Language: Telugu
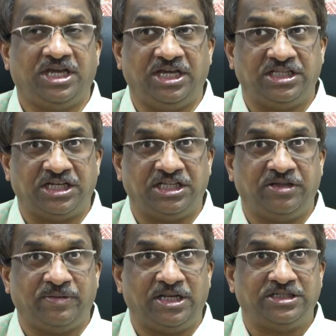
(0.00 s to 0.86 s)
ఏం
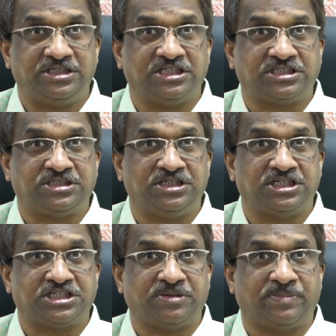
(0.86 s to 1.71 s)
జరిగింది వాళ్ళ జిఎస్టీ
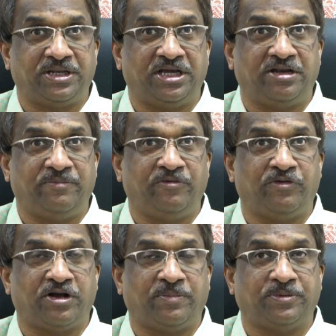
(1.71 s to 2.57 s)
నష్టపరిహారం
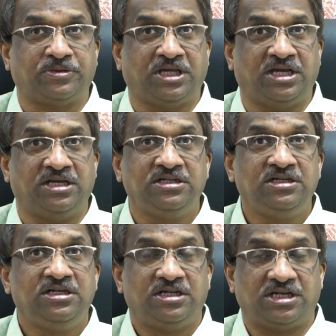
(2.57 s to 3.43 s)
ఇవ్వకపోతే
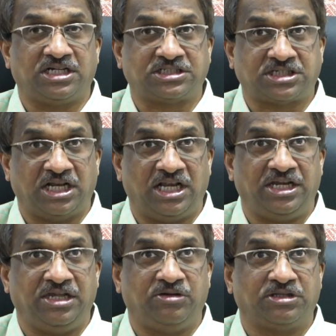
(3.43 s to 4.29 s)

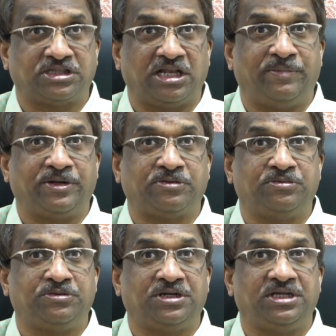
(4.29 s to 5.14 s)
రాష్ట్రాలన్నీ కూడా
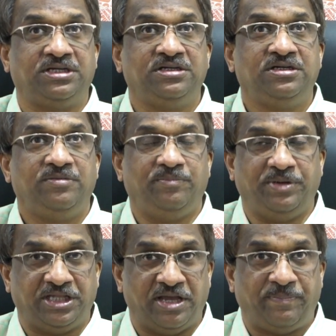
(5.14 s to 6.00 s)
తలబట్టుకుంటున్నాయి
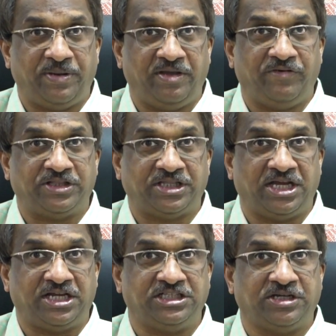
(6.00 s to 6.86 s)
బీజేపీ
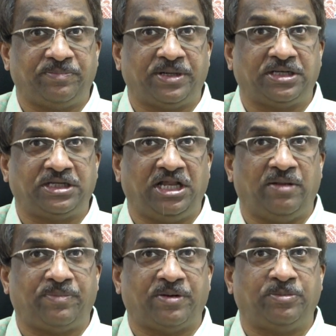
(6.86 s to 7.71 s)
వ్యతిరేకించే
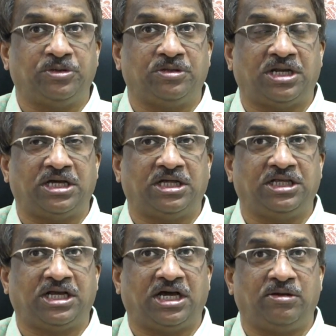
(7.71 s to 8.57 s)
పార్టీల ప్రభుత్వ
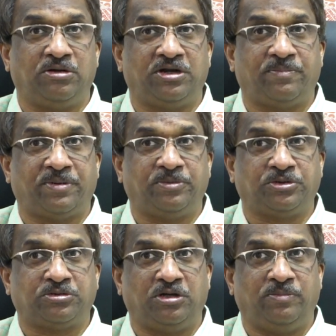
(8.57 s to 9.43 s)
అధికారంలో ఉన్న
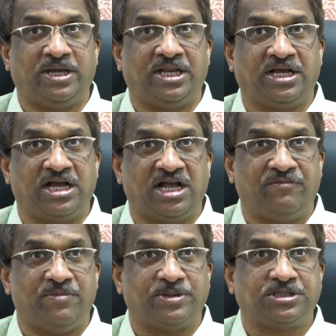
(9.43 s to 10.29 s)
ప్రభుత్వాలు బహిరంగంగా
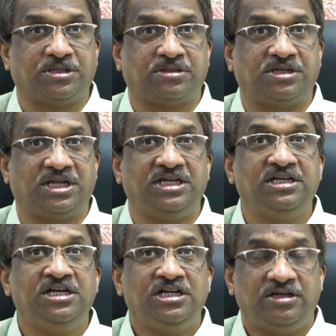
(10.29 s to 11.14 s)
విమర్శిస్తున్నాయి
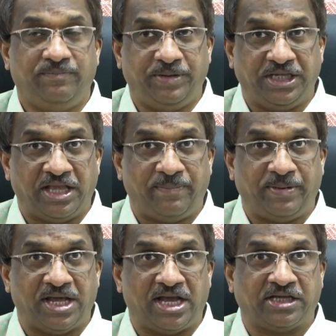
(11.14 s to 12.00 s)

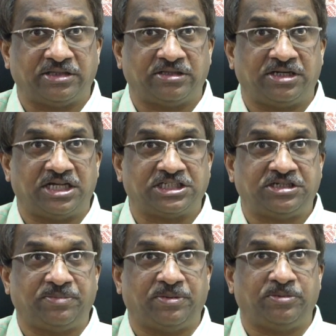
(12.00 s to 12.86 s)
బీజేపీ నాయకత్వం
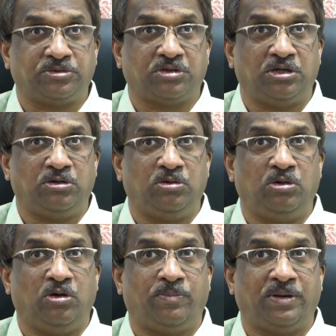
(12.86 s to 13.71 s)
రాష్ట్ర ప్రభుత్వాలు
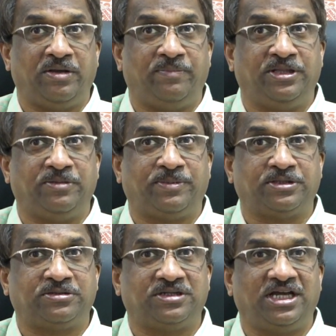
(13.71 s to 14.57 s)
లోపల ఇబ్బంది
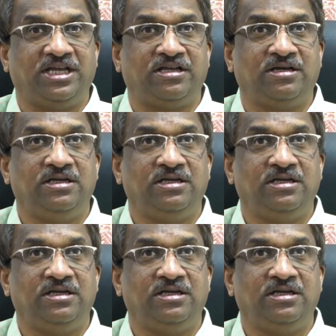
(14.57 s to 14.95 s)
పడుతున్నాయి